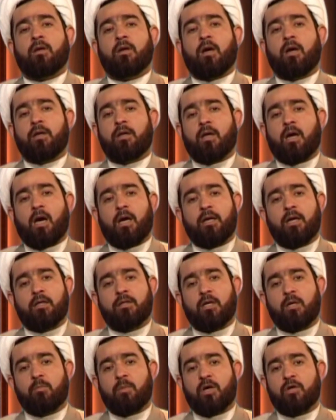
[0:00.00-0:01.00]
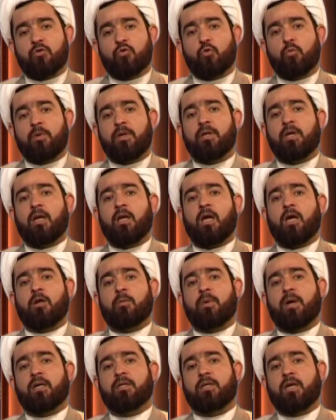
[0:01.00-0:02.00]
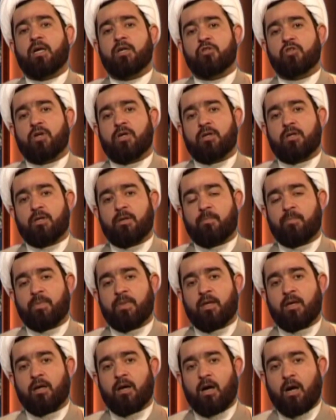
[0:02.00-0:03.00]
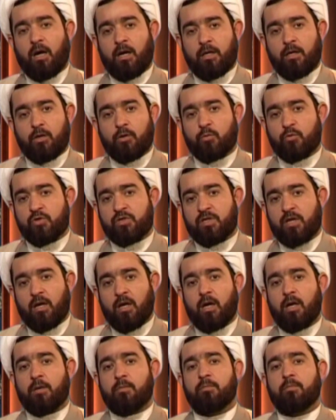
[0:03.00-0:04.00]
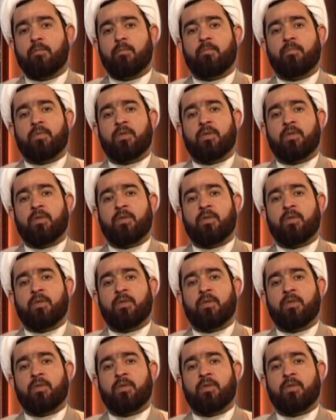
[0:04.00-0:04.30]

ان حياه المعصومين الاربعه عشر عليهم السلام